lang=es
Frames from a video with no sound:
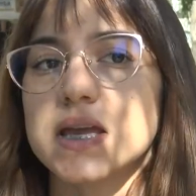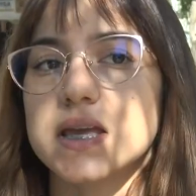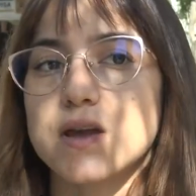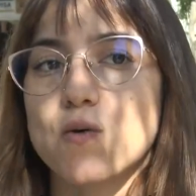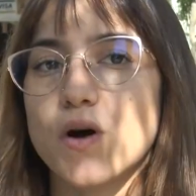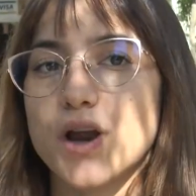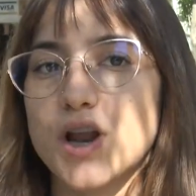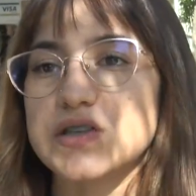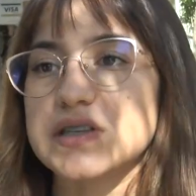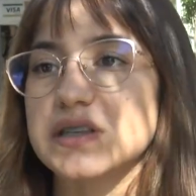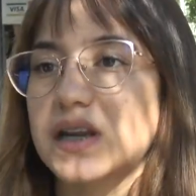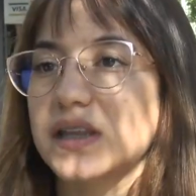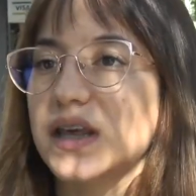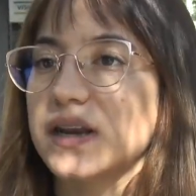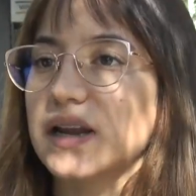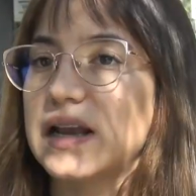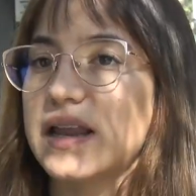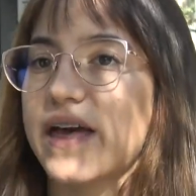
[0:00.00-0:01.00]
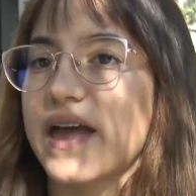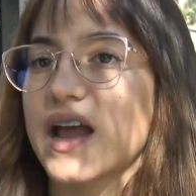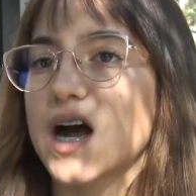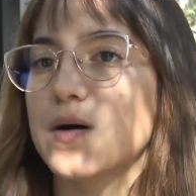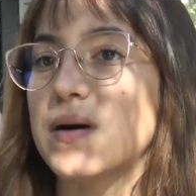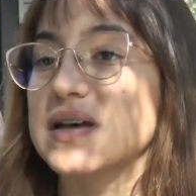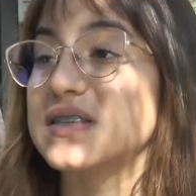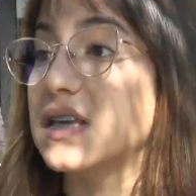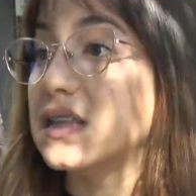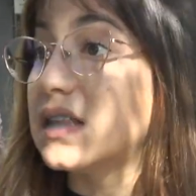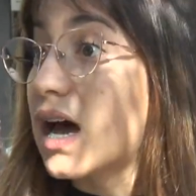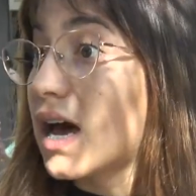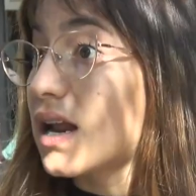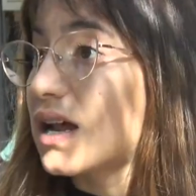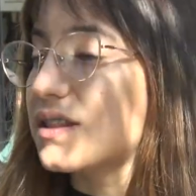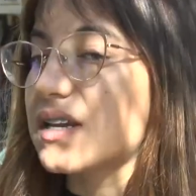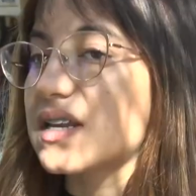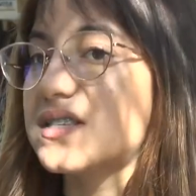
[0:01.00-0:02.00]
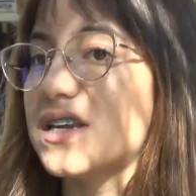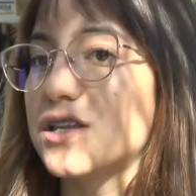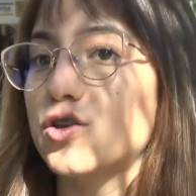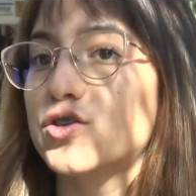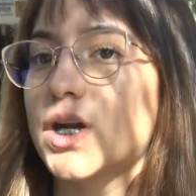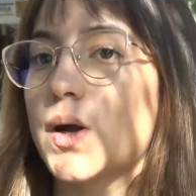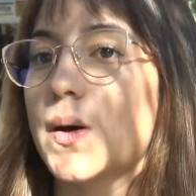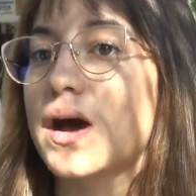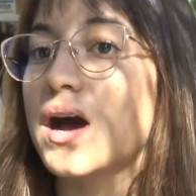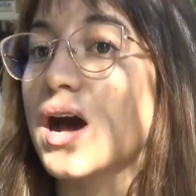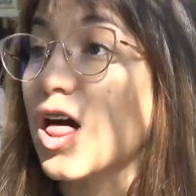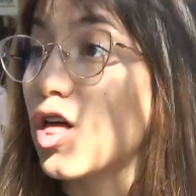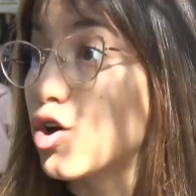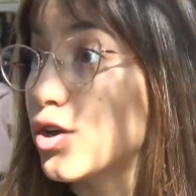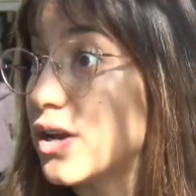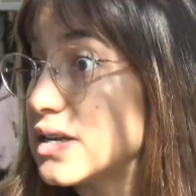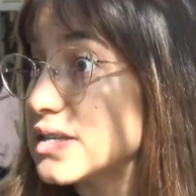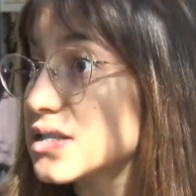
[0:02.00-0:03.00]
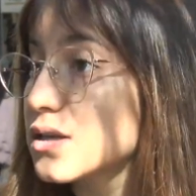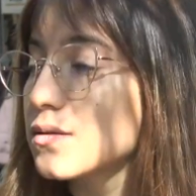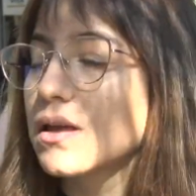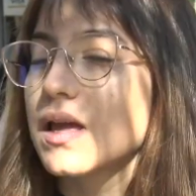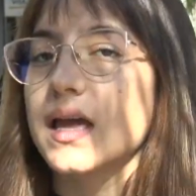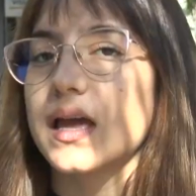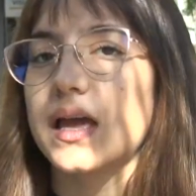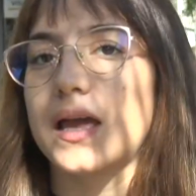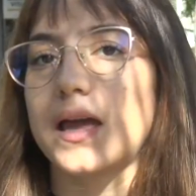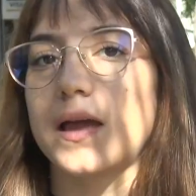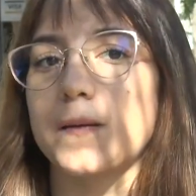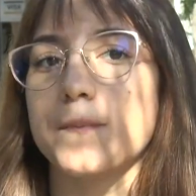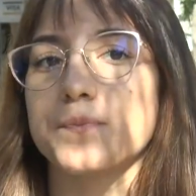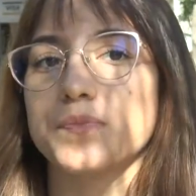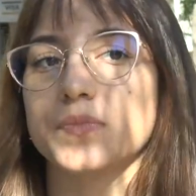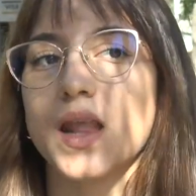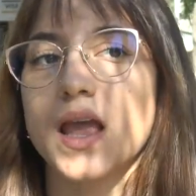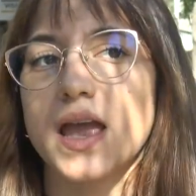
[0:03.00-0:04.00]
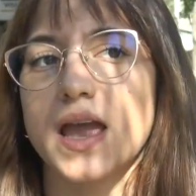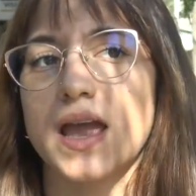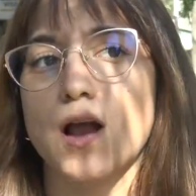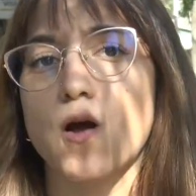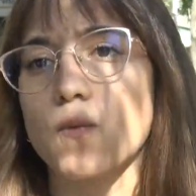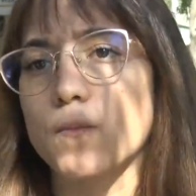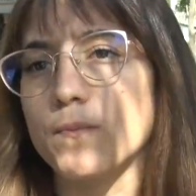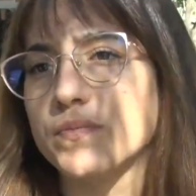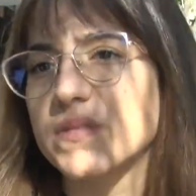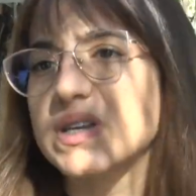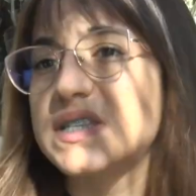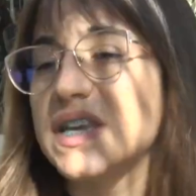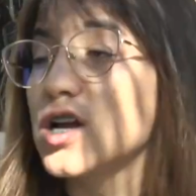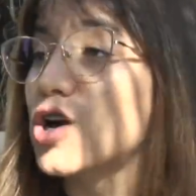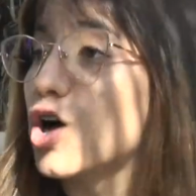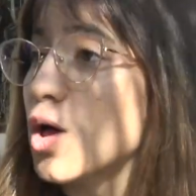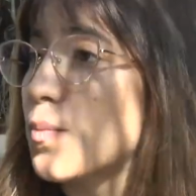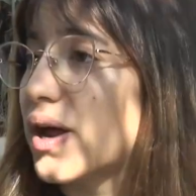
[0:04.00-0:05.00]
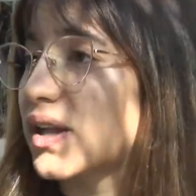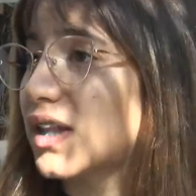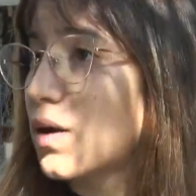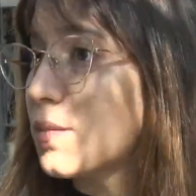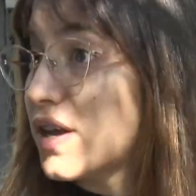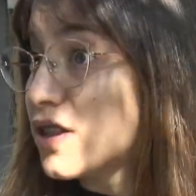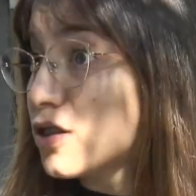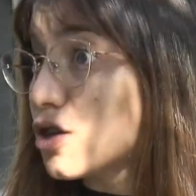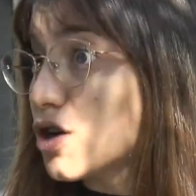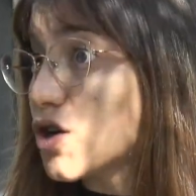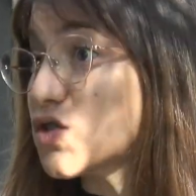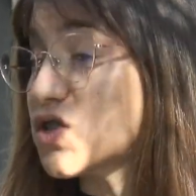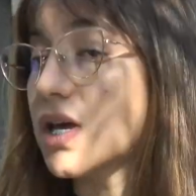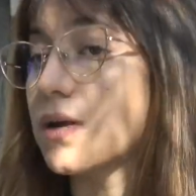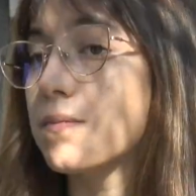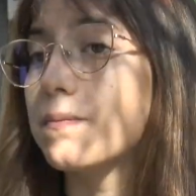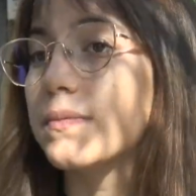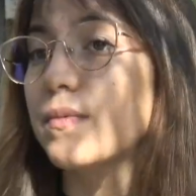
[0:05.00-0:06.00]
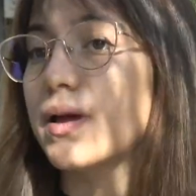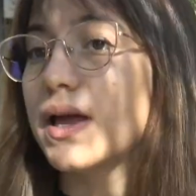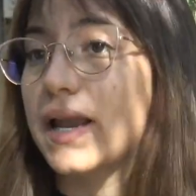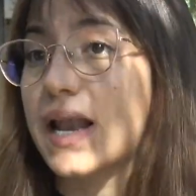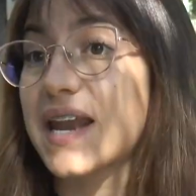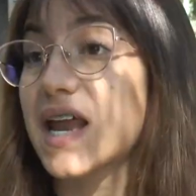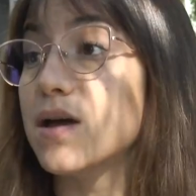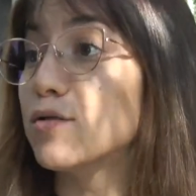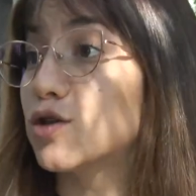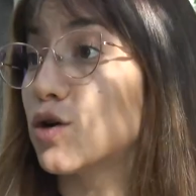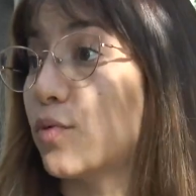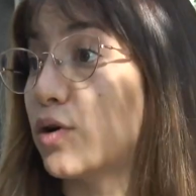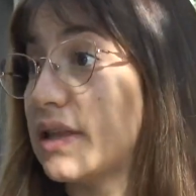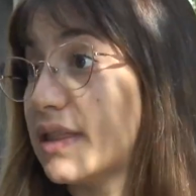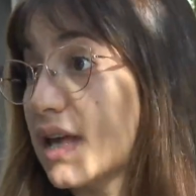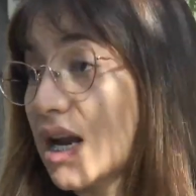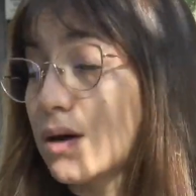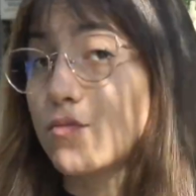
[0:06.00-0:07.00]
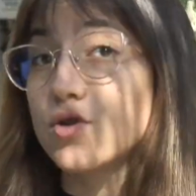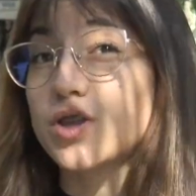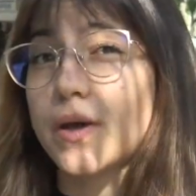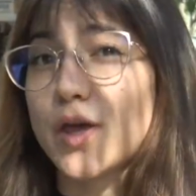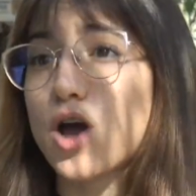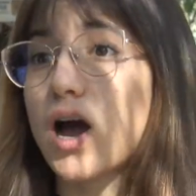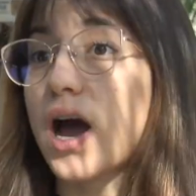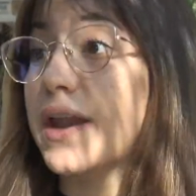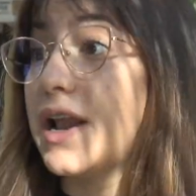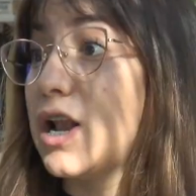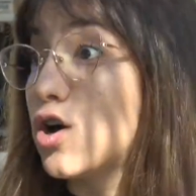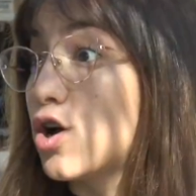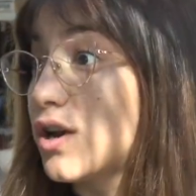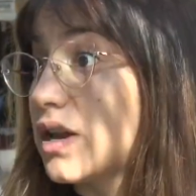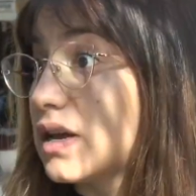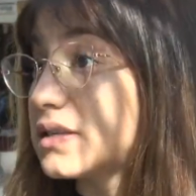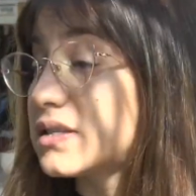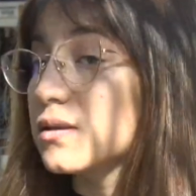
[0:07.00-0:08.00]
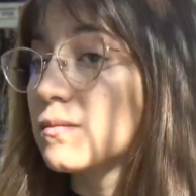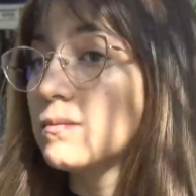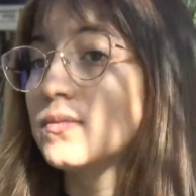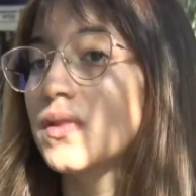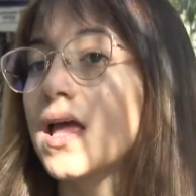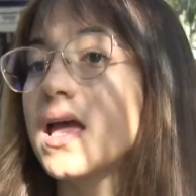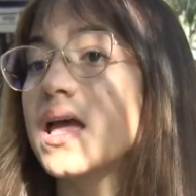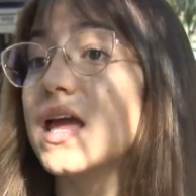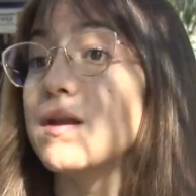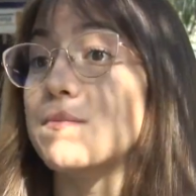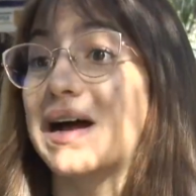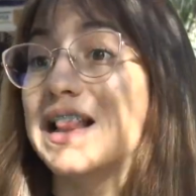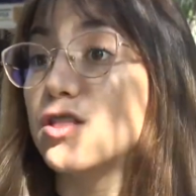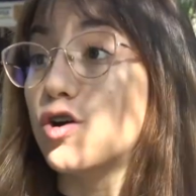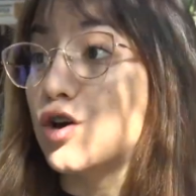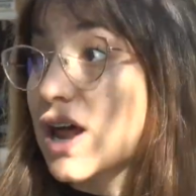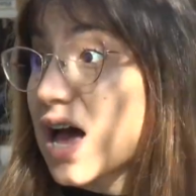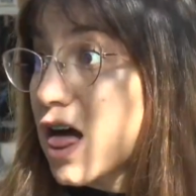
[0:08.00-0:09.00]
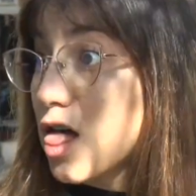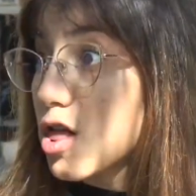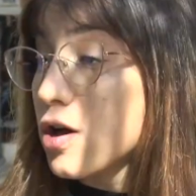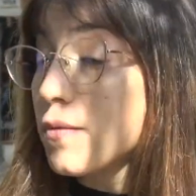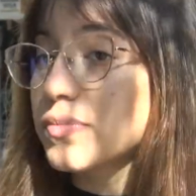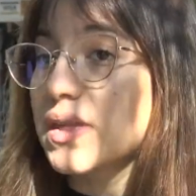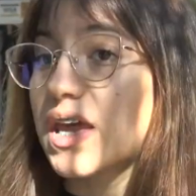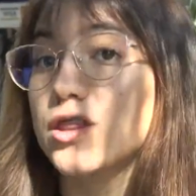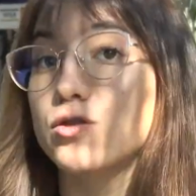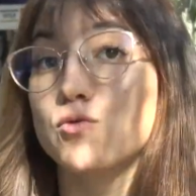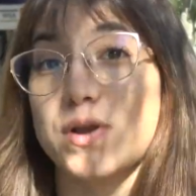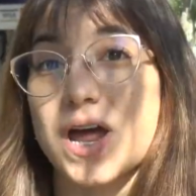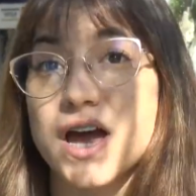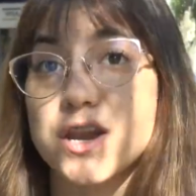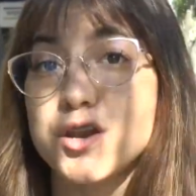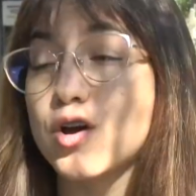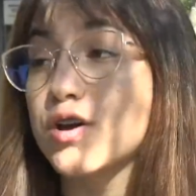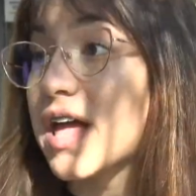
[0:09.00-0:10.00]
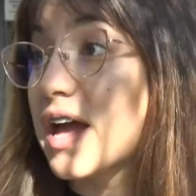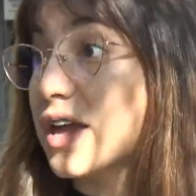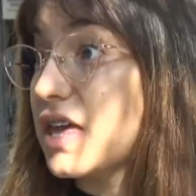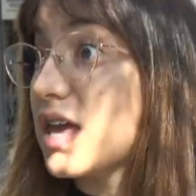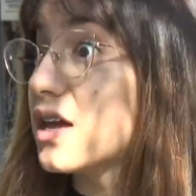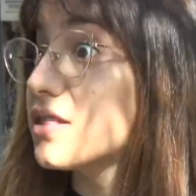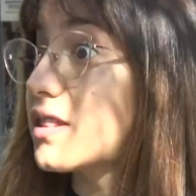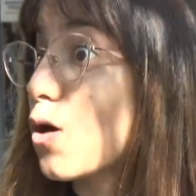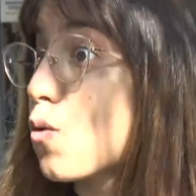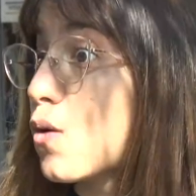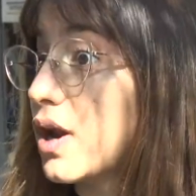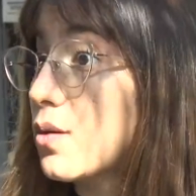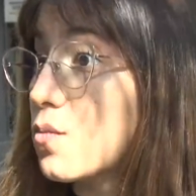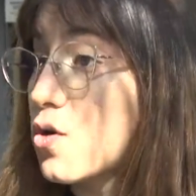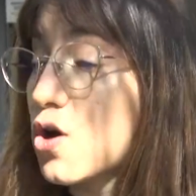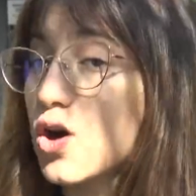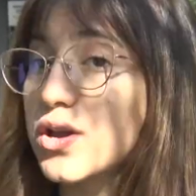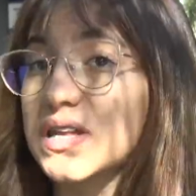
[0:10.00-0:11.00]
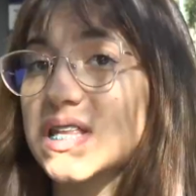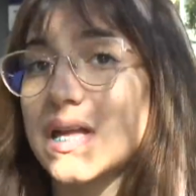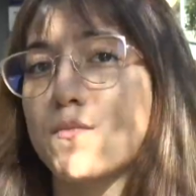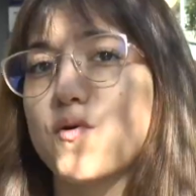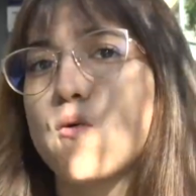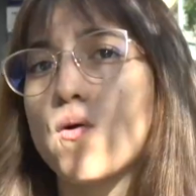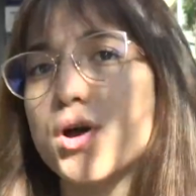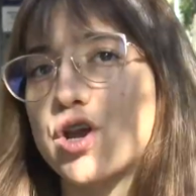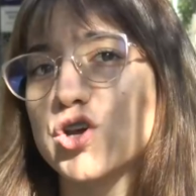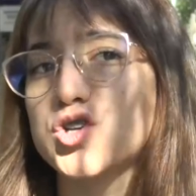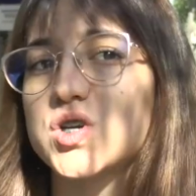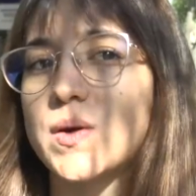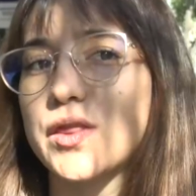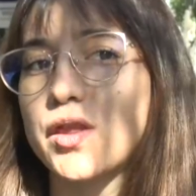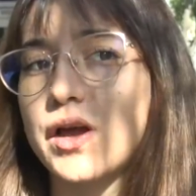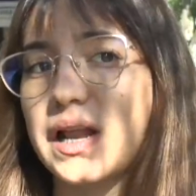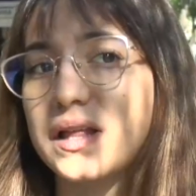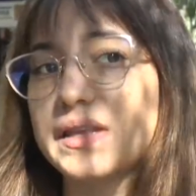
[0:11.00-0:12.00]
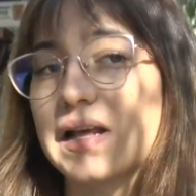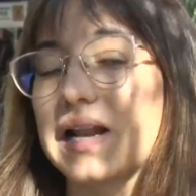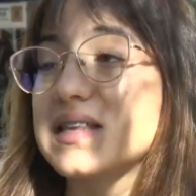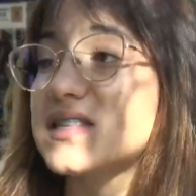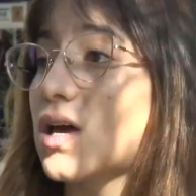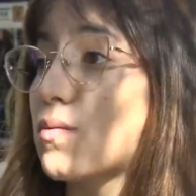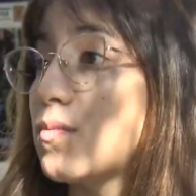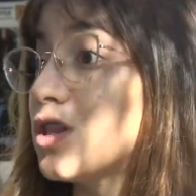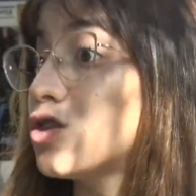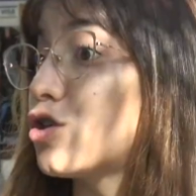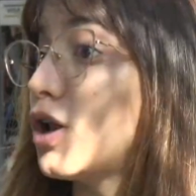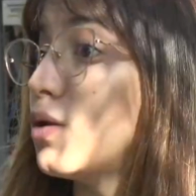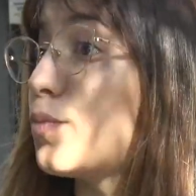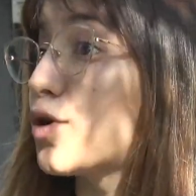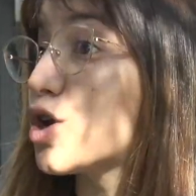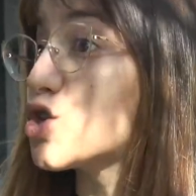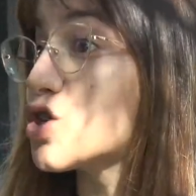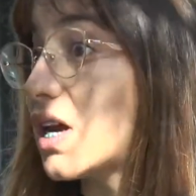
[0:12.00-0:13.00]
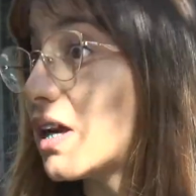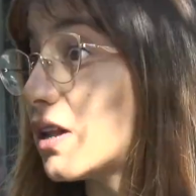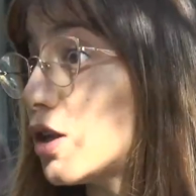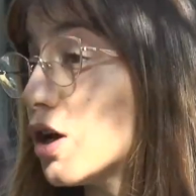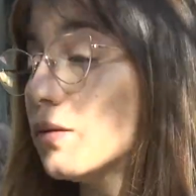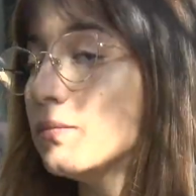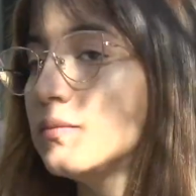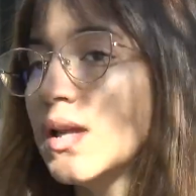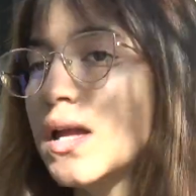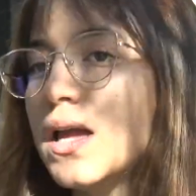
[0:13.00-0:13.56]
Y bueno, se trata en realidad de capacitar a 300 trabajadores em, en cinco departamentos, en, el área metropolitana, en Montevideo Canelones, en Maldonado, en Durazno y aquí en Tacuarembó. Y estamos bueno, llevando adelante el lanzamiento del proyecto